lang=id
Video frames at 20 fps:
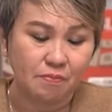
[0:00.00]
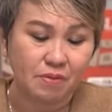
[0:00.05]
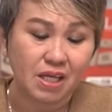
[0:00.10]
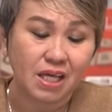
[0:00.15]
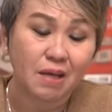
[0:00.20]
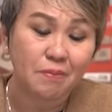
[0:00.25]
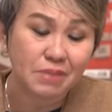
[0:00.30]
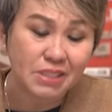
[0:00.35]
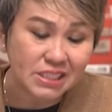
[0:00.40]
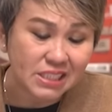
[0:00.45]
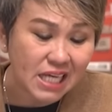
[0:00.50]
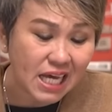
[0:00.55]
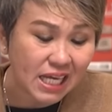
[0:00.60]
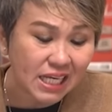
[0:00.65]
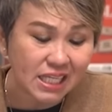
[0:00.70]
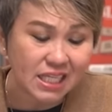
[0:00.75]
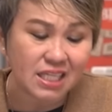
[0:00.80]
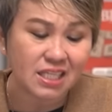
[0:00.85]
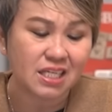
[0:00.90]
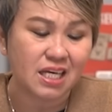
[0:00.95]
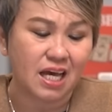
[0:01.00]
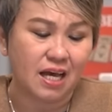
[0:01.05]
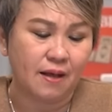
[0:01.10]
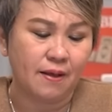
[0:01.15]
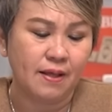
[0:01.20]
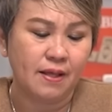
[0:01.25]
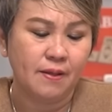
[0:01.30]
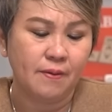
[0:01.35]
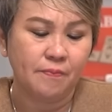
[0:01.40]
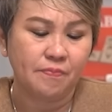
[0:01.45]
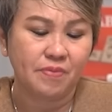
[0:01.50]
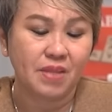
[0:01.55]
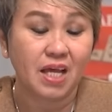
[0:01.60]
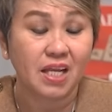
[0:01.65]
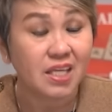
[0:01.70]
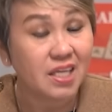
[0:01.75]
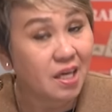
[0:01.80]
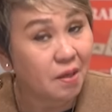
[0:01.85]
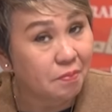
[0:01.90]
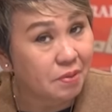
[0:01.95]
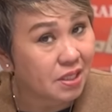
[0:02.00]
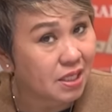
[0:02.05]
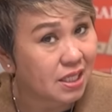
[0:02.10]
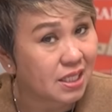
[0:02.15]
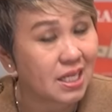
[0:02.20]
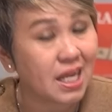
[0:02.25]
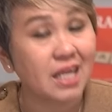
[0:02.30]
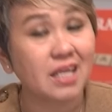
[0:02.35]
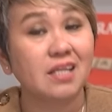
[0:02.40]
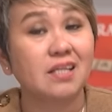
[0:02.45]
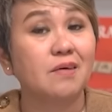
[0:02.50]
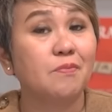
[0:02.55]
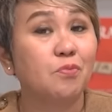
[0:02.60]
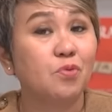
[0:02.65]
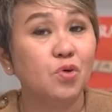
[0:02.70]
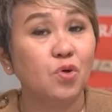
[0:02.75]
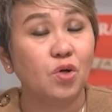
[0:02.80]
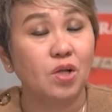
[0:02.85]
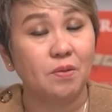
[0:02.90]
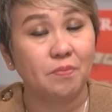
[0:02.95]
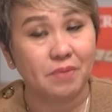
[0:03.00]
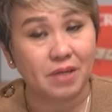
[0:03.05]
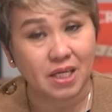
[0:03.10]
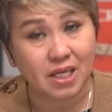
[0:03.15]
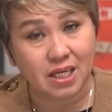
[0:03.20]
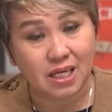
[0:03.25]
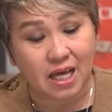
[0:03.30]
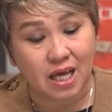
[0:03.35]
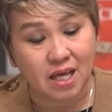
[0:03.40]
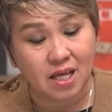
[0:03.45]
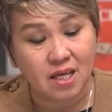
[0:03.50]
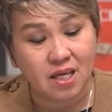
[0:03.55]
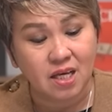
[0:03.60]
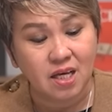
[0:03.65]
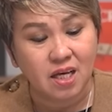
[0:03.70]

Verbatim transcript: Mereka mencarinya dan ia berkenan ditemui oleh mereka.